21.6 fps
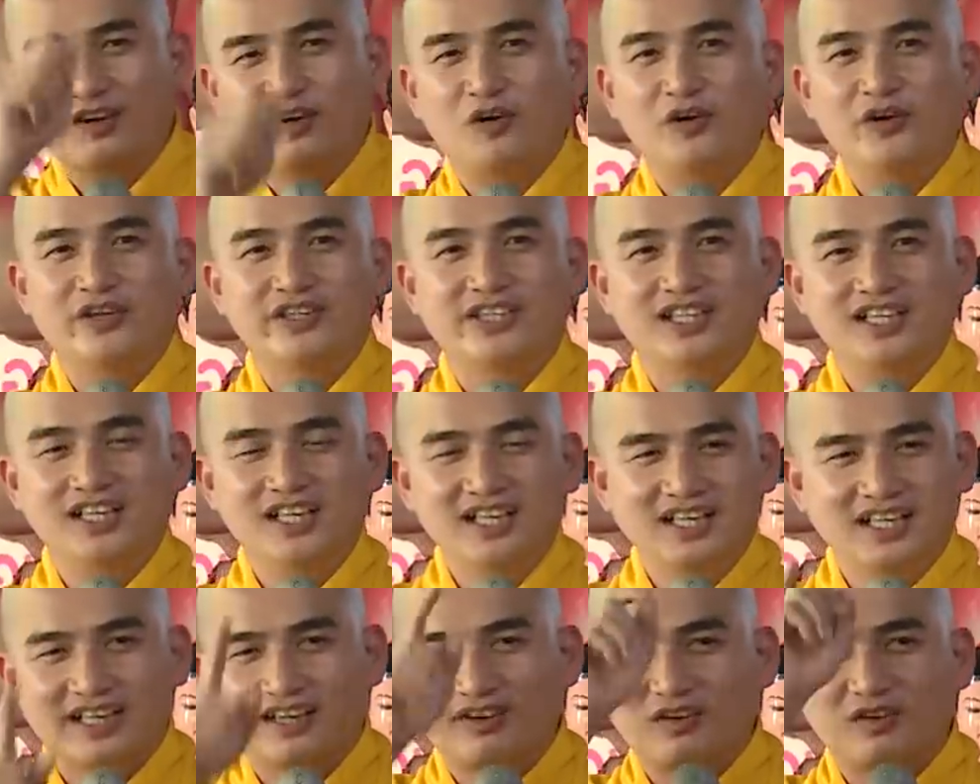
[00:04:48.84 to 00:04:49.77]
con ngồi trên
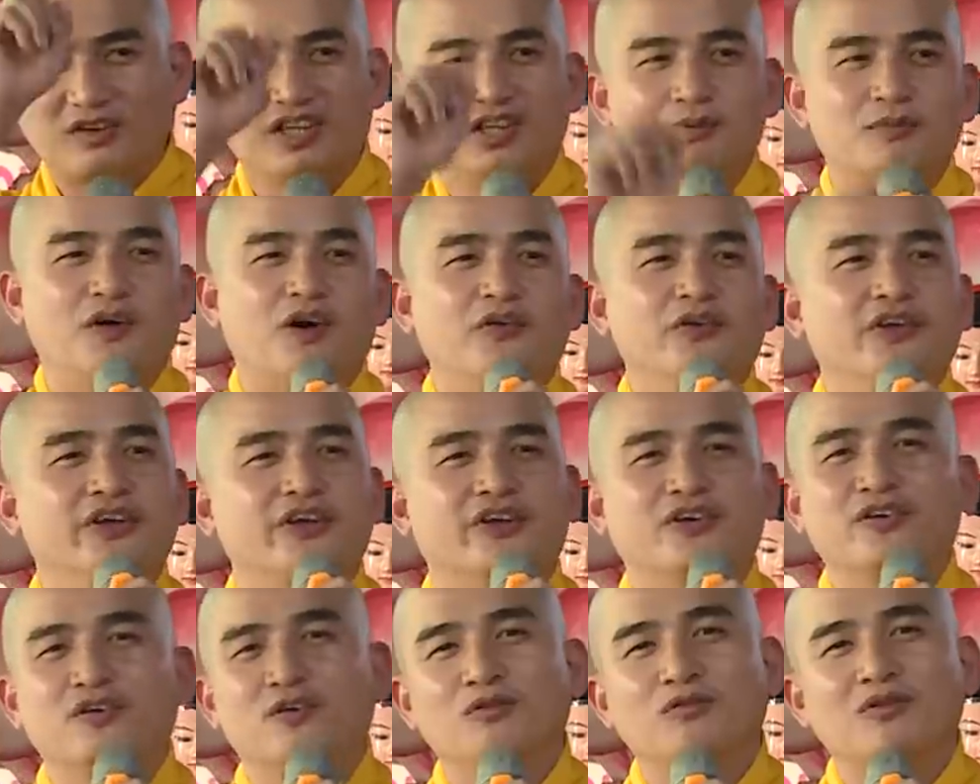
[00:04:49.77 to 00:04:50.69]
lưng hay con đi bộ gì
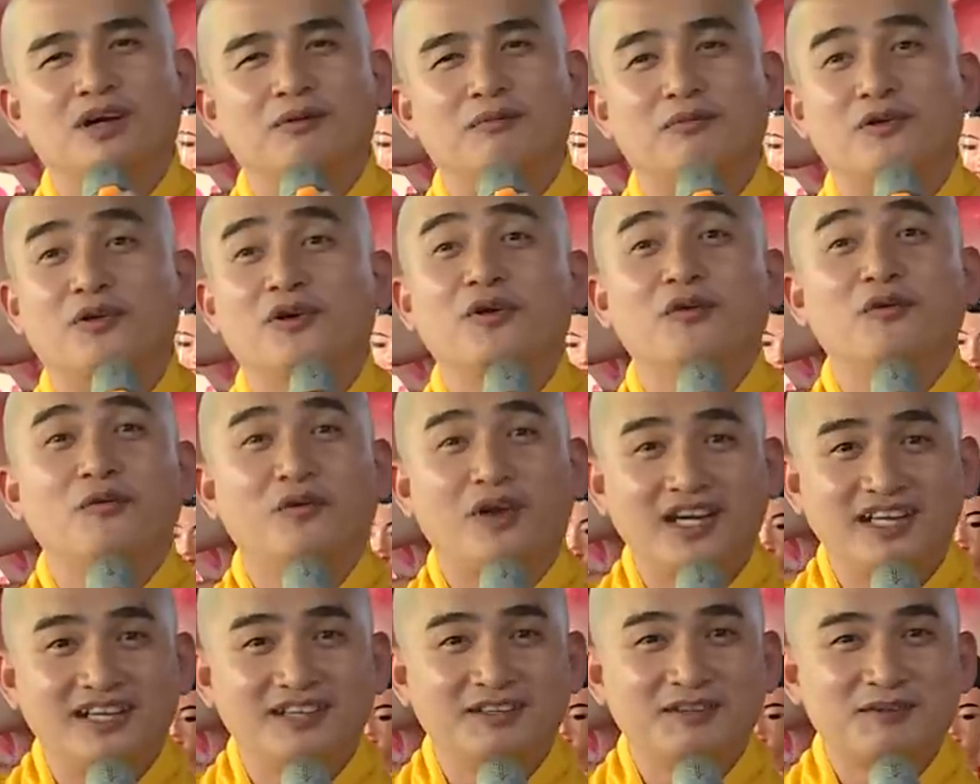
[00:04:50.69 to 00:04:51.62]
con cũng cầm roi con
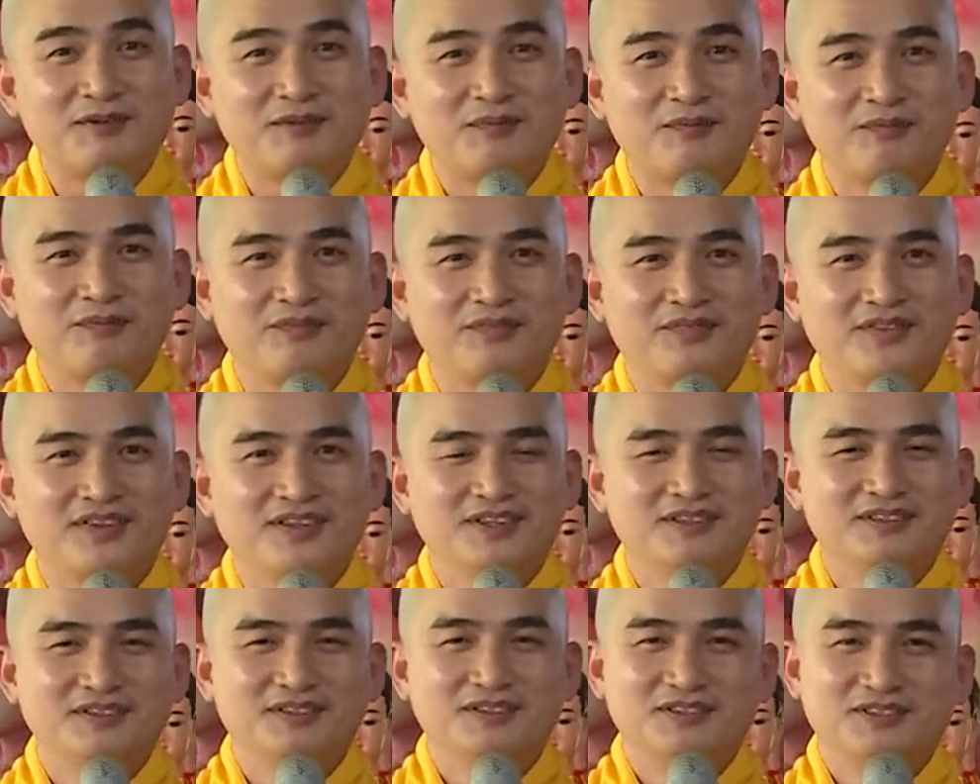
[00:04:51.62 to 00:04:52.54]
quánh.
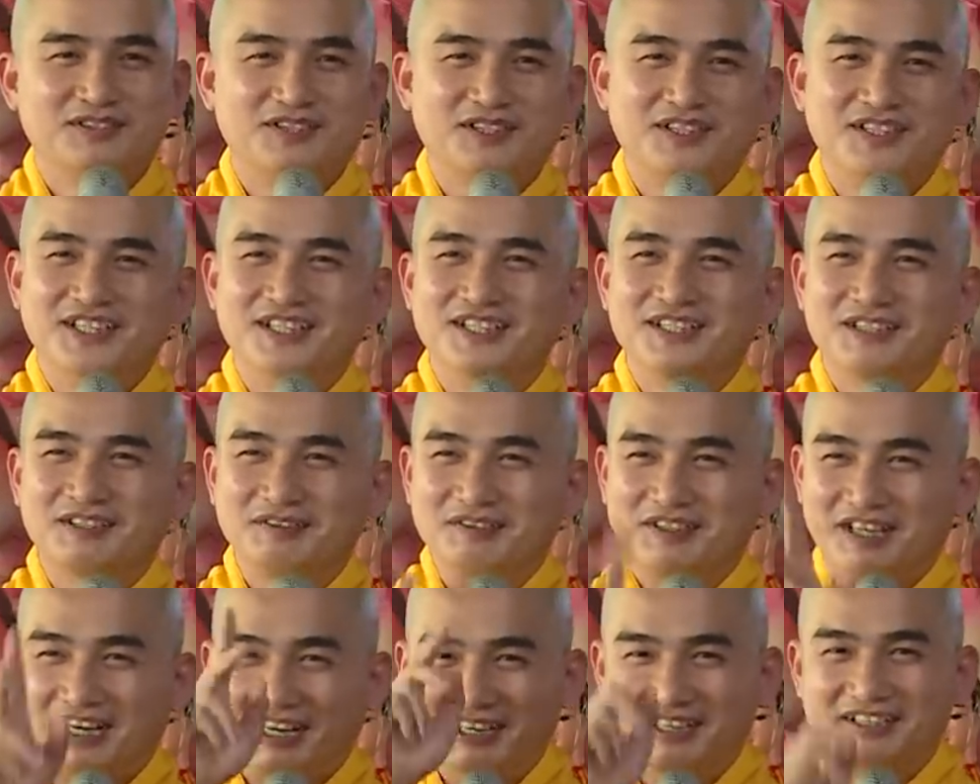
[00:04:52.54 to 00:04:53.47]
Cho nên
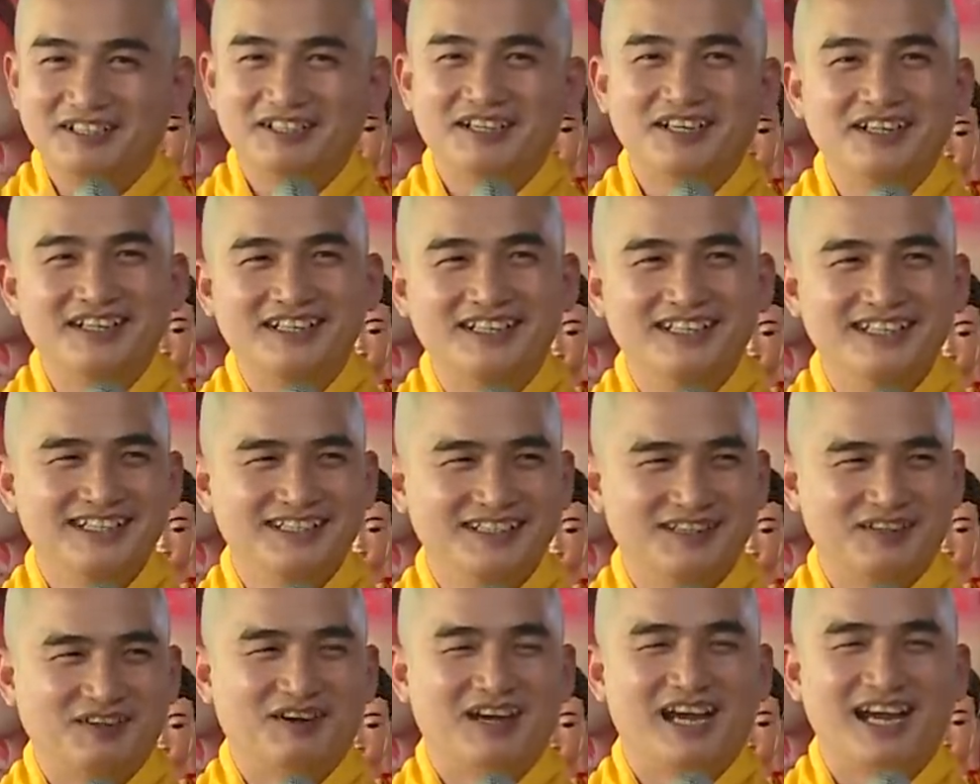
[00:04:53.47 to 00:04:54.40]
con nợ nó
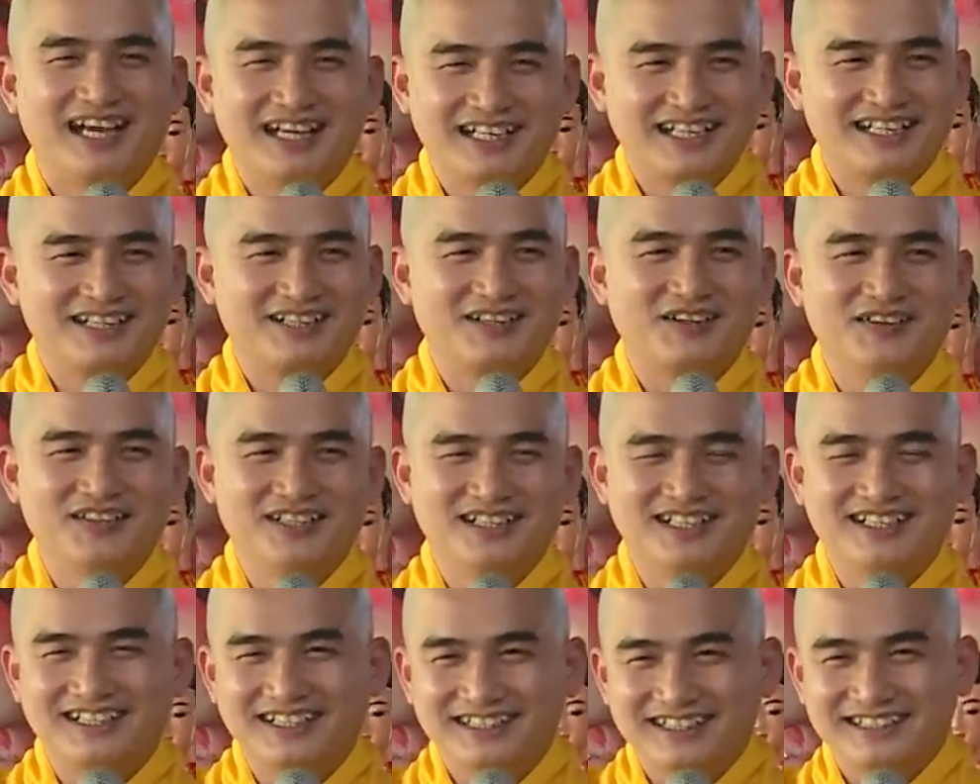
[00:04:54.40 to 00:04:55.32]
còn 2 cây roi
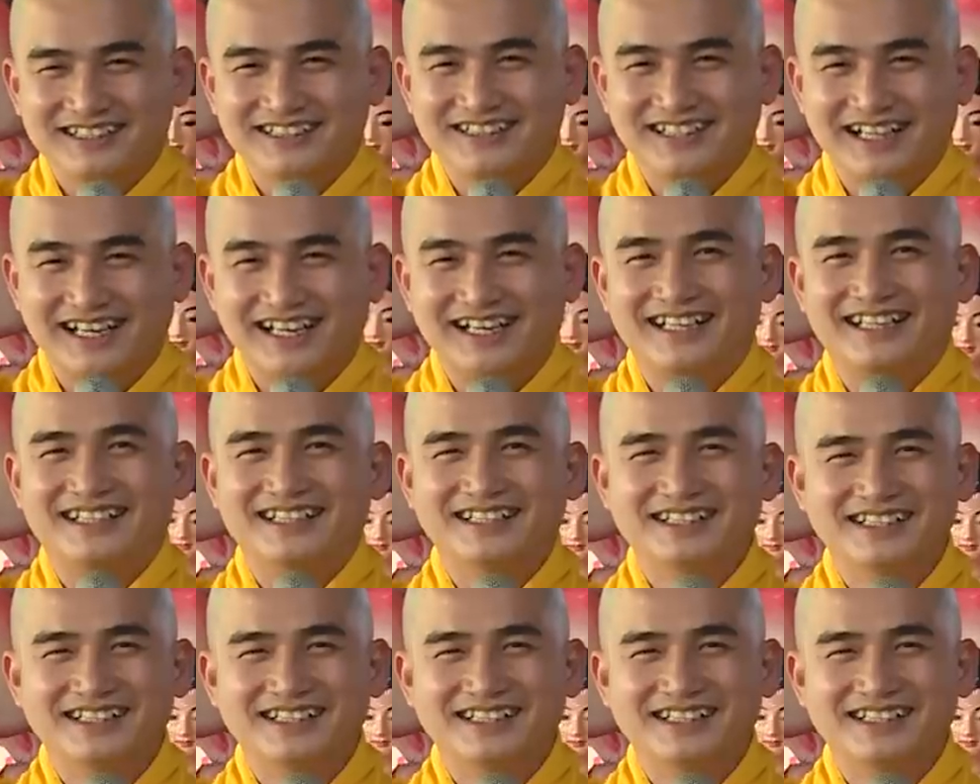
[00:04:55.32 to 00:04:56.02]
nữa lận nha.